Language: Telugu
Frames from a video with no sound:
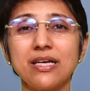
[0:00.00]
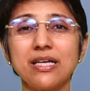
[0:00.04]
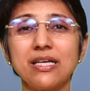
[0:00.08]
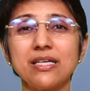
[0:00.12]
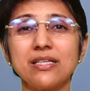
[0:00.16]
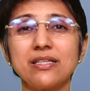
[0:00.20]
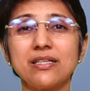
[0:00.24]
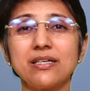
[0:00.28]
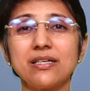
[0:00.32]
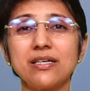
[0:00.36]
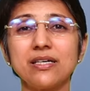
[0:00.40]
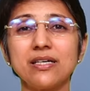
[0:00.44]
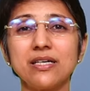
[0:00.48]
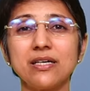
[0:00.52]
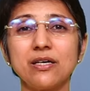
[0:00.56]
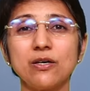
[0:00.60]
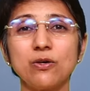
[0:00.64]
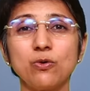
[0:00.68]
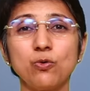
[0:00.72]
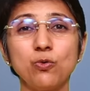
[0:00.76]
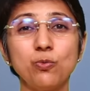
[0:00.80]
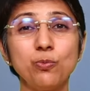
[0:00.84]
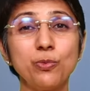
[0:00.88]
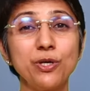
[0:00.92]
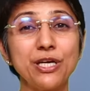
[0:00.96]
లేదా
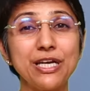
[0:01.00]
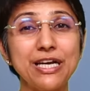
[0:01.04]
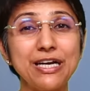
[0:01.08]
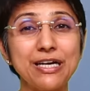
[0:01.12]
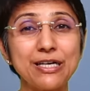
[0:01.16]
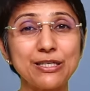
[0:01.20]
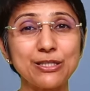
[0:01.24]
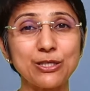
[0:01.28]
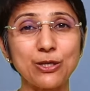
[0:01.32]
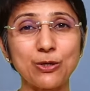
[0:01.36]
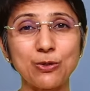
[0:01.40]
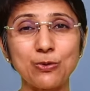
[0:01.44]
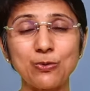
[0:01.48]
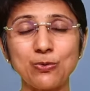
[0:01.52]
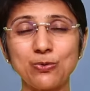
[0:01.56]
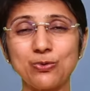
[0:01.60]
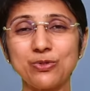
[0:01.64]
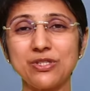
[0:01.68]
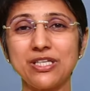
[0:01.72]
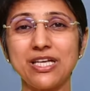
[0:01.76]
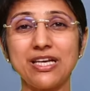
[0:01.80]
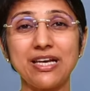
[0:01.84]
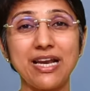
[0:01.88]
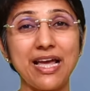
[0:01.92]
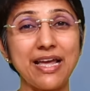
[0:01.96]
ఉమ్మునీళ్ళు తక్కువ
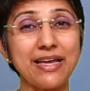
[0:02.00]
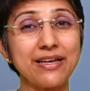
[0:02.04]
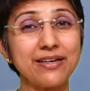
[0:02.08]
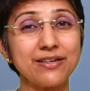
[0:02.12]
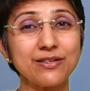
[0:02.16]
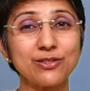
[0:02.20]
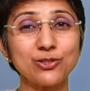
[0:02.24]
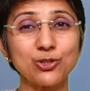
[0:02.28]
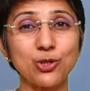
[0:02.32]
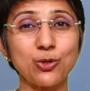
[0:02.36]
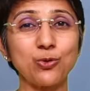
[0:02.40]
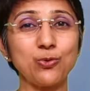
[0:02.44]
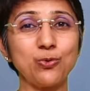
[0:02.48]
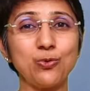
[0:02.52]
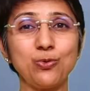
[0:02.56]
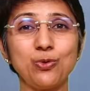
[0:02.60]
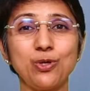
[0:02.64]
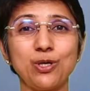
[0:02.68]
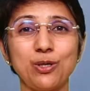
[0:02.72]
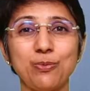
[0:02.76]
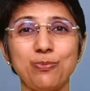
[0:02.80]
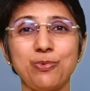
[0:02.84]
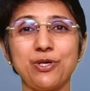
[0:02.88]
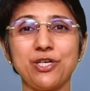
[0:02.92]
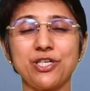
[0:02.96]
ఉంది లైకర్ తక్కువ
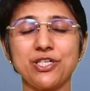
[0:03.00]
ఉన్న